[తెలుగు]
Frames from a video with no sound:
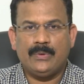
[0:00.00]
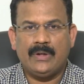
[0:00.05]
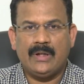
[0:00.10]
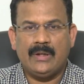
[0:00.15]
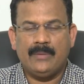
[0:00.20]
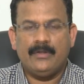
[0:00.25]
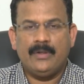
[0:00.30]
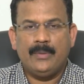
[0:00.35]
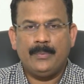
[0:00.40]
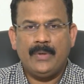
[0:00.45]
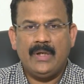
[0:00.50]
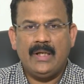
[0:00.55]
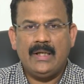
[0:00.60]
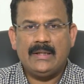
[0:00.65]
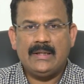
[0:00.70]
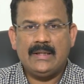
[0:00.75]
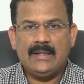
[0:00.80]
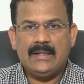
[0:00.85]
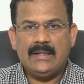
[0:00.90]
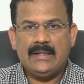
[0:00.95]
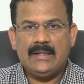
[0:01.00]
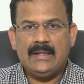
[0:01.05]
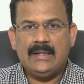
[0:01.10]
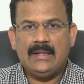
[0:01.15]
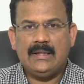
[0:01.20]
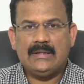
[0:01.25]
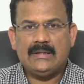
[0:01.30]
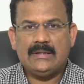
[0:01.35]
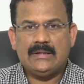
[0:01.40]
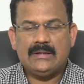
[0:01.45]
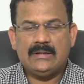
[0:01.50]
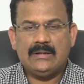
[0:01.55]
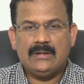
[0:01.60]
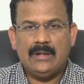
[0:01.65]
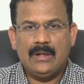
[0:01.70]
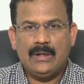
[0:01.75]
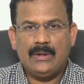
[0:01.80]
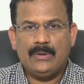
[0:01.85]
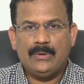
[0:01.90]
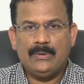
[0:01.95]
ఉంటాయి సో ఎప్పుడైతే ఈ
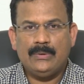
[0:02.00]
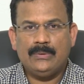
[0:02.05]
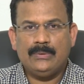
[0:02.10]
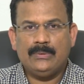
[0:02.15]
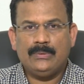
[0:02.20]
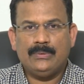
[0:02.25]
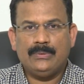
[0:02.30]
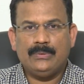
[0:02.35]
దగ్గు